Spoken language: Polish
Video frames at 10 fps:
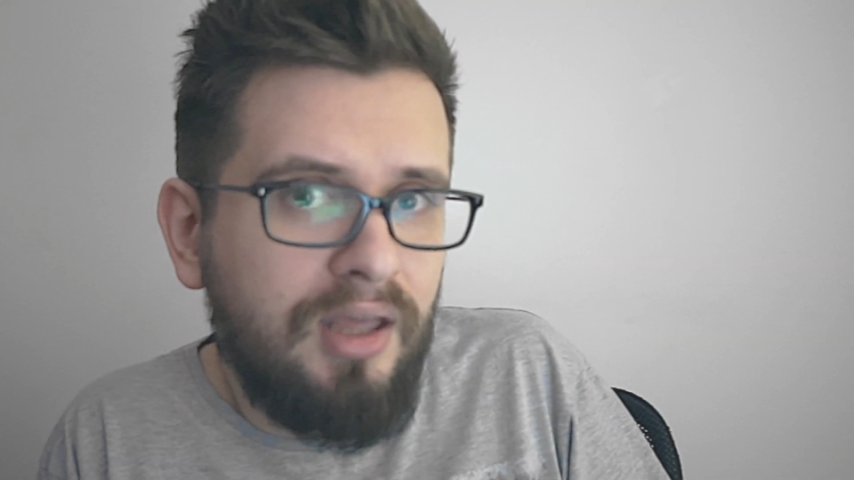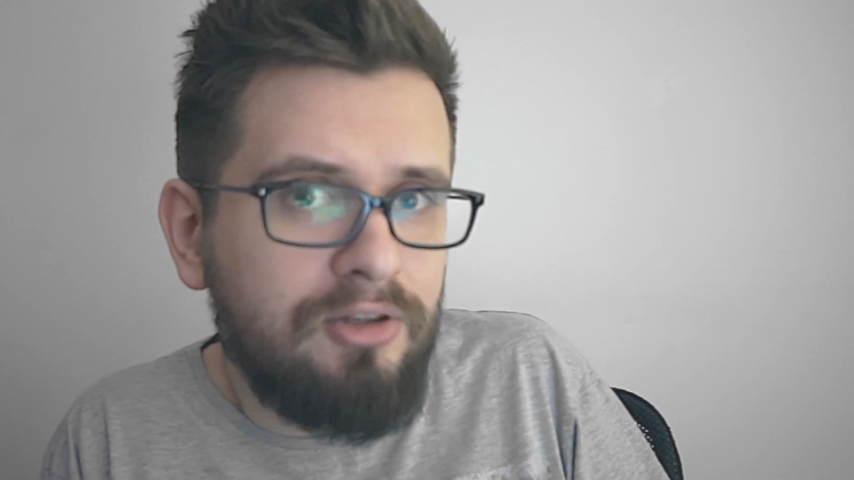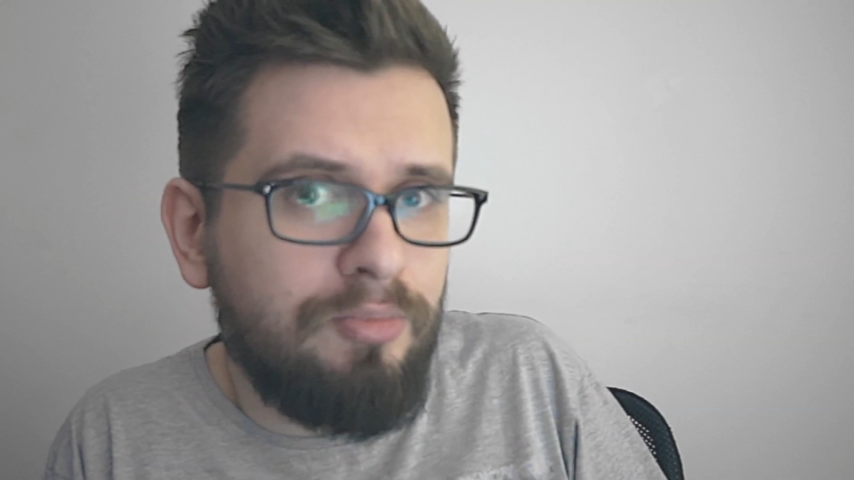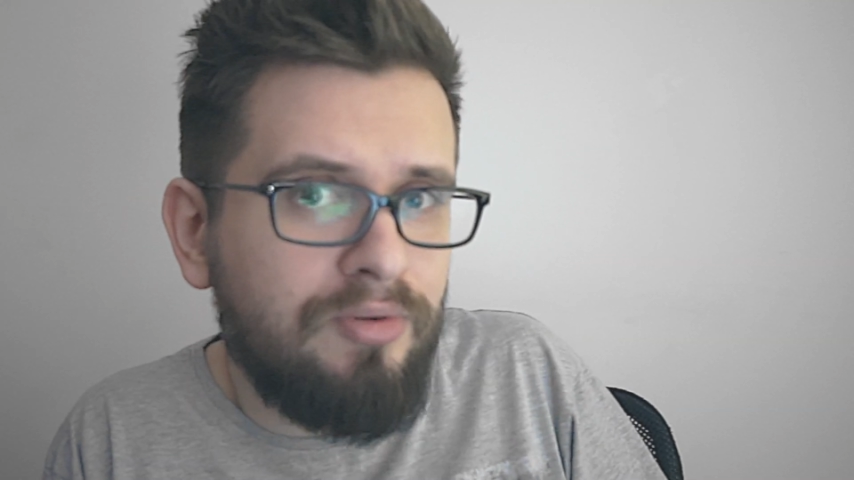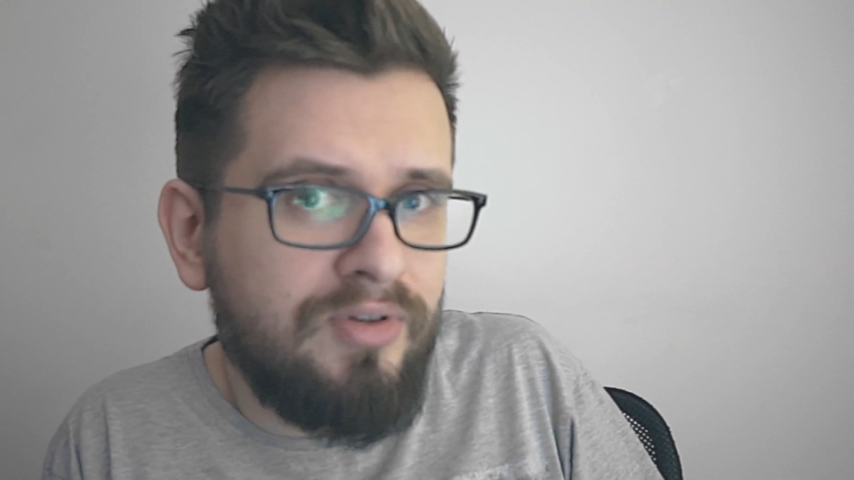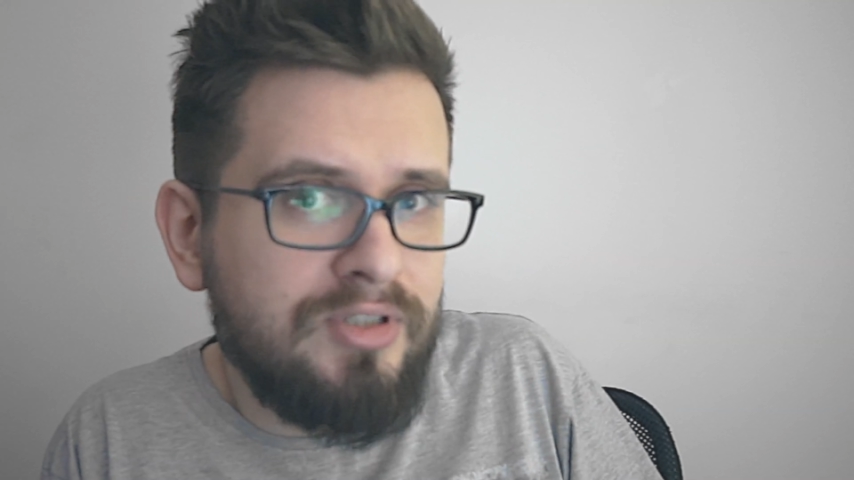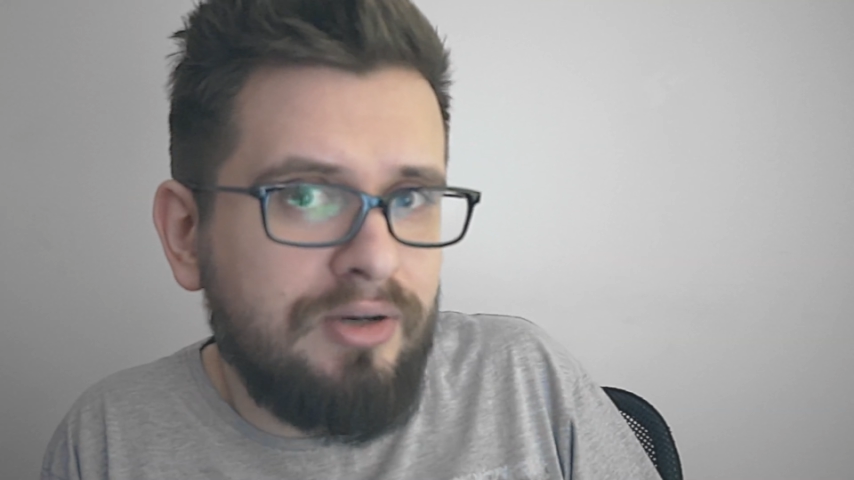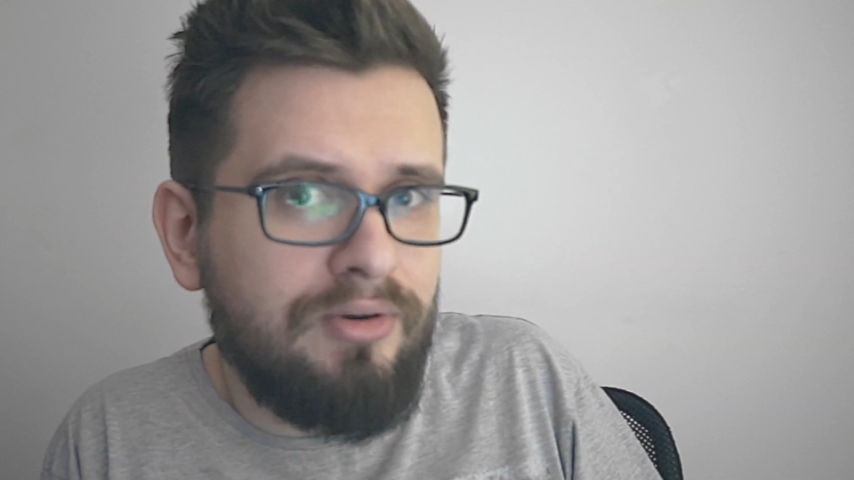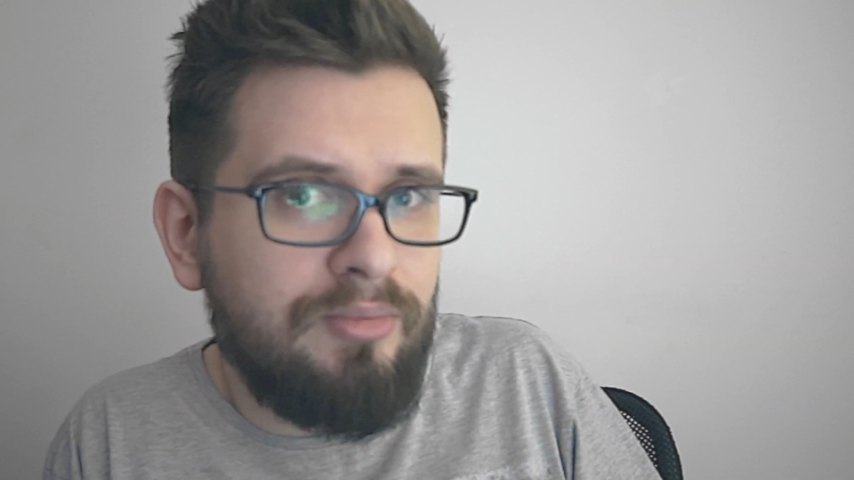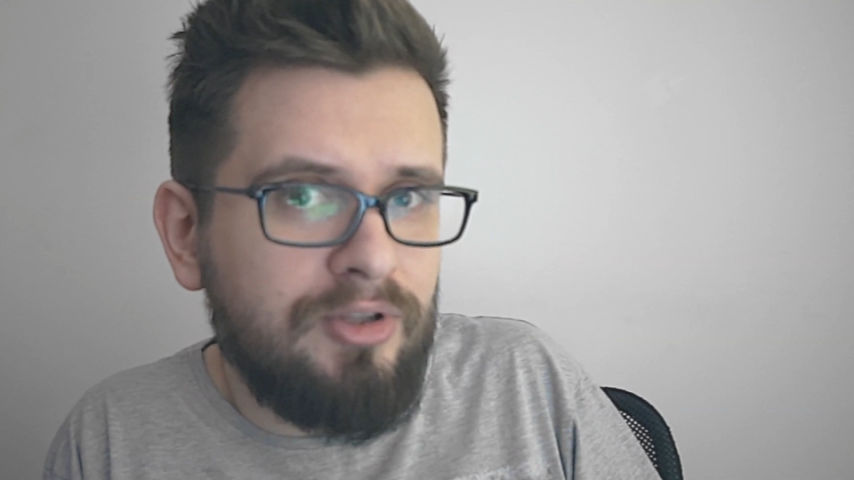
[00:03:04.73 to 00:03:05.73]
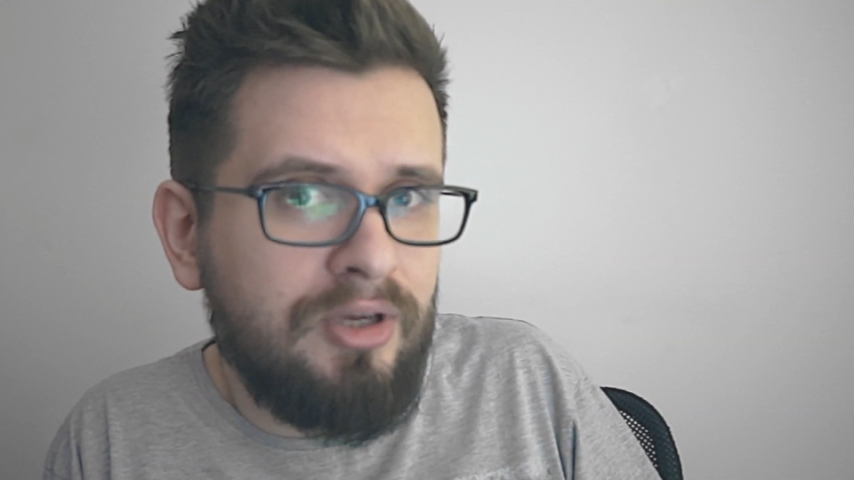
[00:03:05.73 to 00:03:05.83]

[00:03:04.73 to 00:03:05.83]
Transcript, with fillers: ja to powiedziałem,